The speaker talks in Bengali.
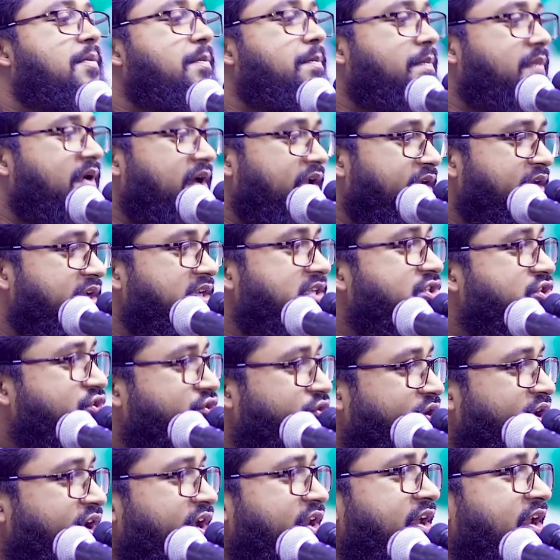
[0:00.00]
বানি
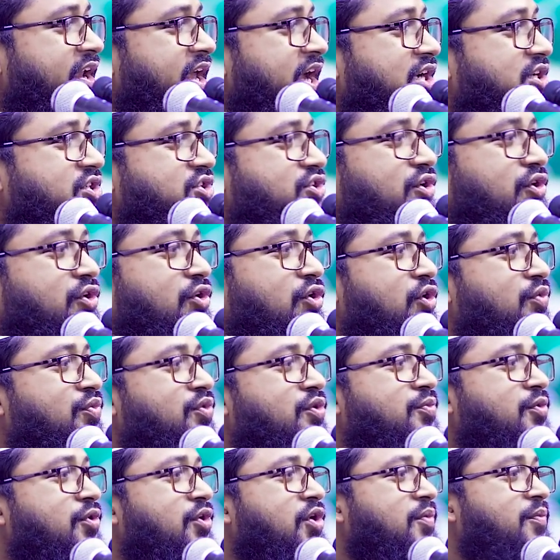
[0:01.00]
ইসরায়েলের একজন
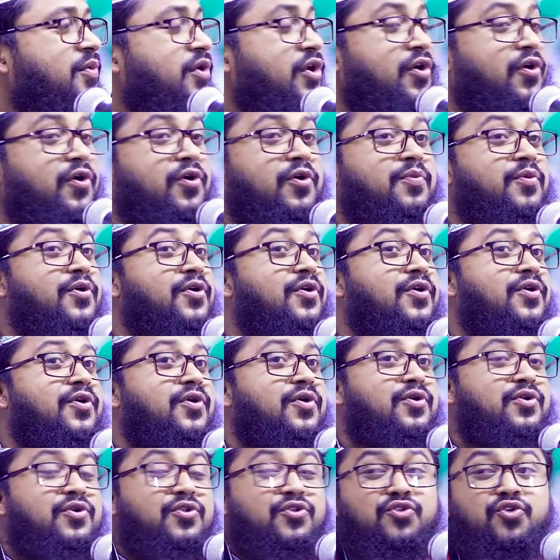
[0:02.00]
নবী বলবে
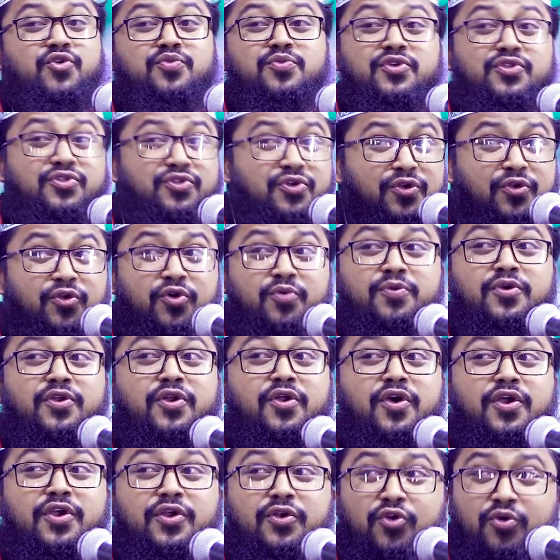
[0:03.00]
অমর তুমি তো নবী
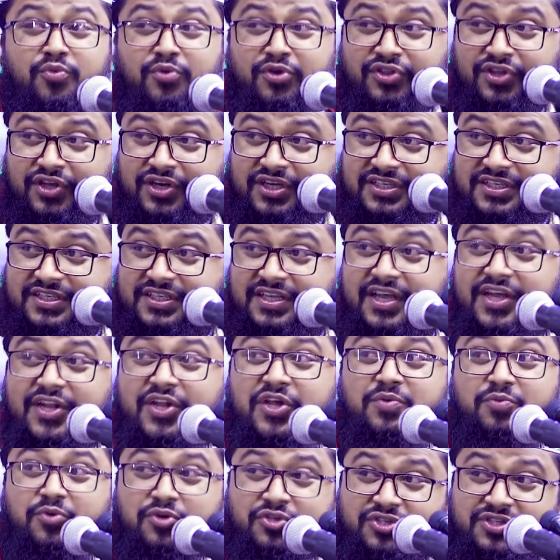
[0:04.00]
নয় নবীদের
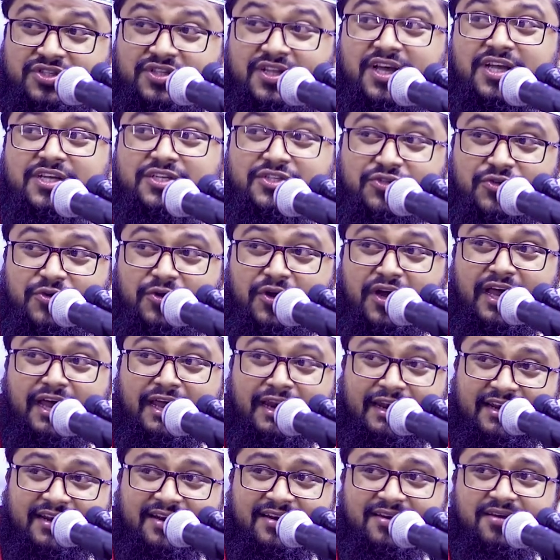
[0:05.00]
চেয়ারে বসতে আইসো
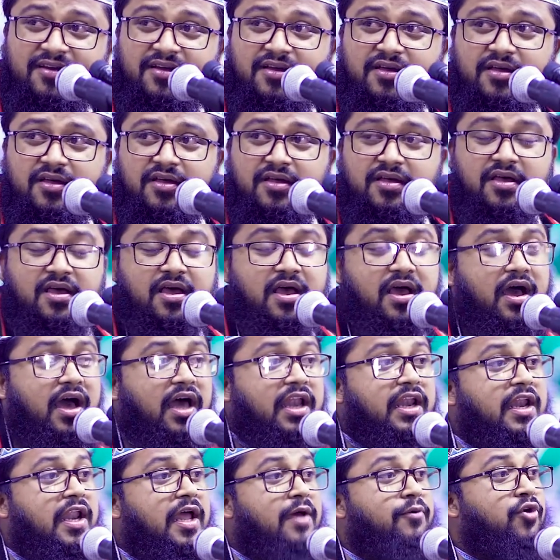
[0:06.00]
কেন
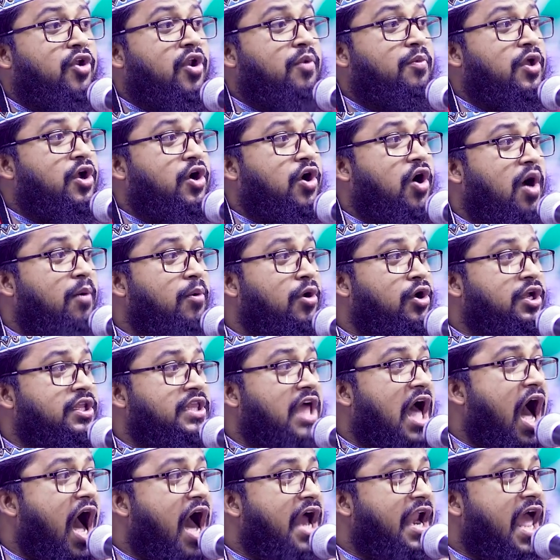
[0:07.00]
আল্লাহ বলবে
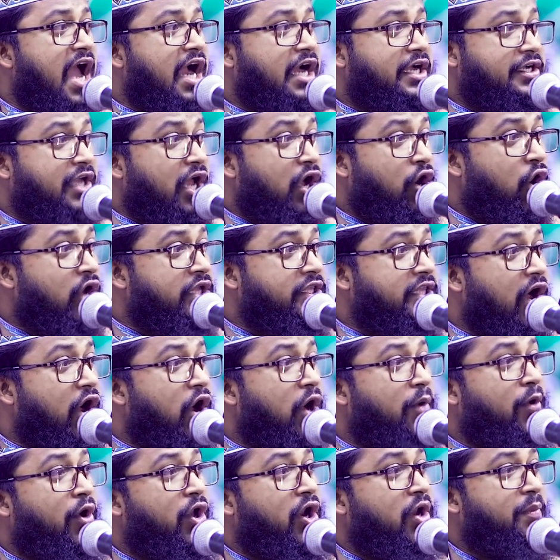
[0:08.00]
খবরদার একটা কথাও
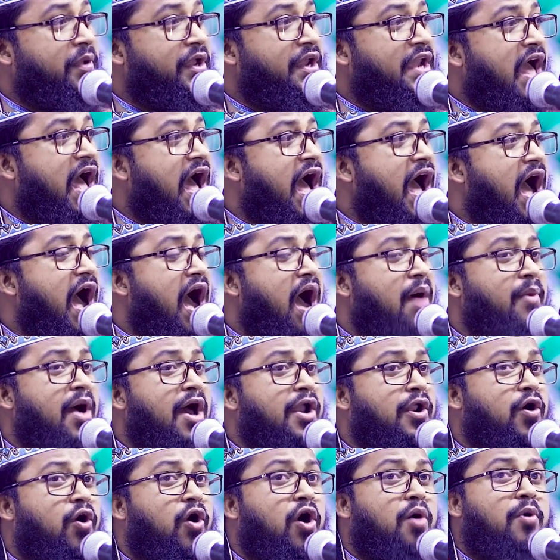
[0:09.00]
বলবি না
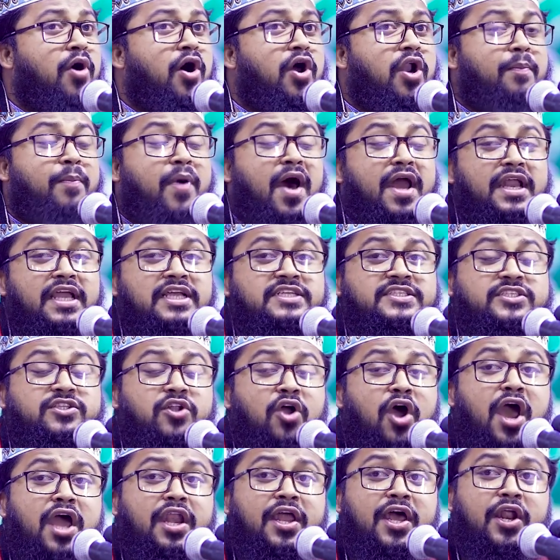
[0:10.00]
আমার অমর বানি
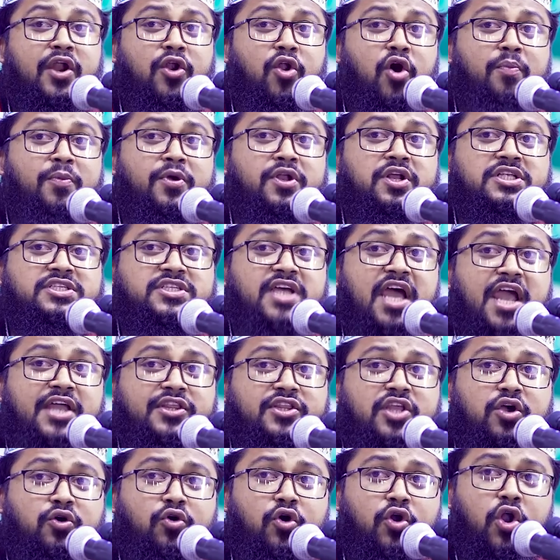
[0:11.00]
ইসরায়েলের নবীর
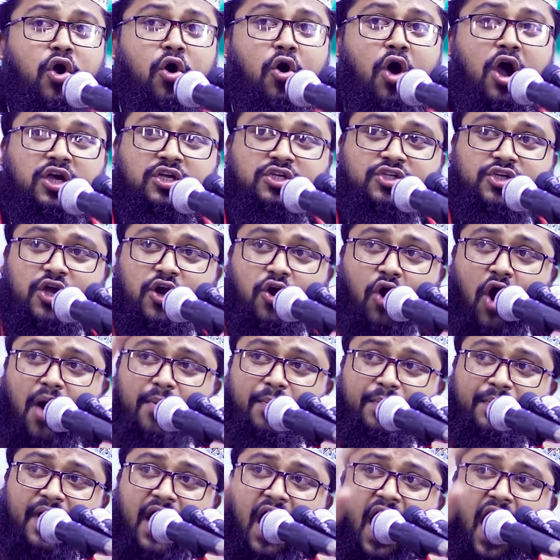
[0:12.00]
চাইতে কোনো অংশে কম
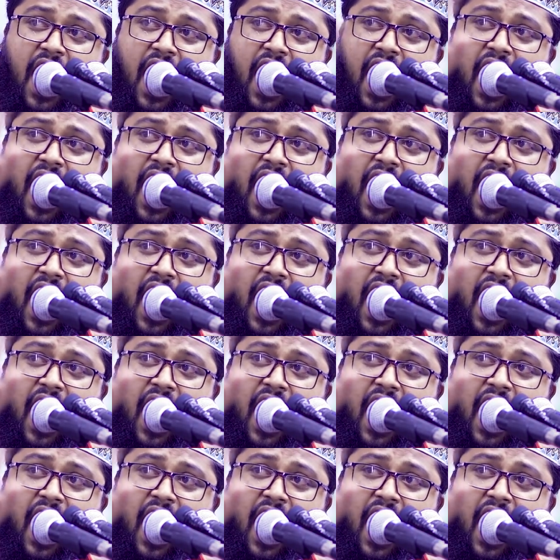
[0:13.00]
না